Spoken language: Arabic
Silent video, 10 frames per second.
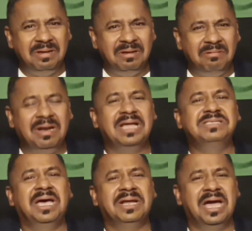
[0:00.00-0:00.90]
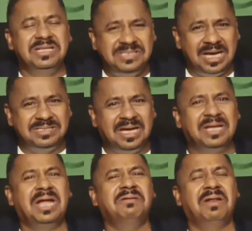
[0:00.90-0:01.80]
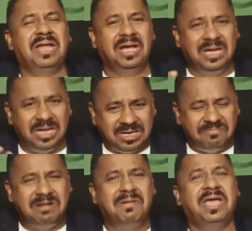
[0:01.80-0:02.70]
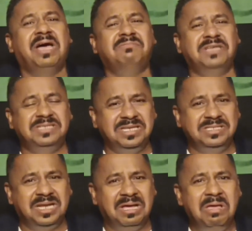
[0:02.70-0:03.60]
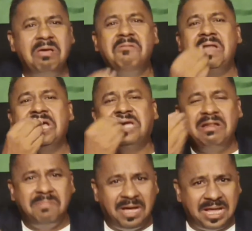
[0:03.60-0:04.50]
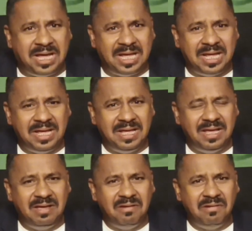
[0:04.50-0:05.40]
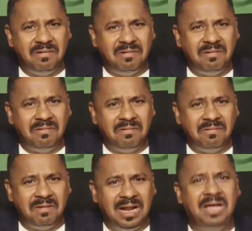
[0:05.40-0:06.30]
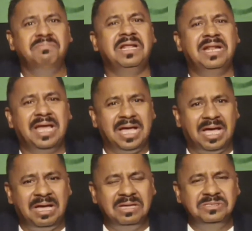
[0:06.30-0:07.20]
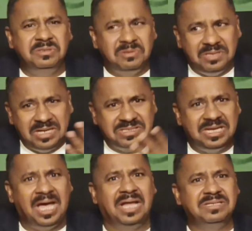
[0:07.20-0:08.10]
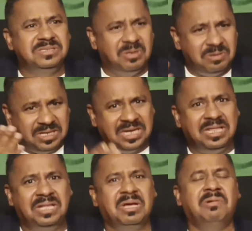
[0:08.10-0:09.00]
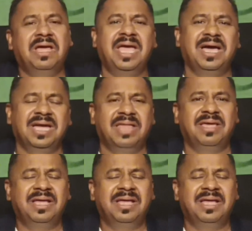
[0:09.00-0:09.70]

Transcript: والله زهراني زياد زهراني والله كفيل معي 25 سنه ولا كلمه انا والله الحمد لله سعودي انسان سعودي كذا دوله يا اخي هذا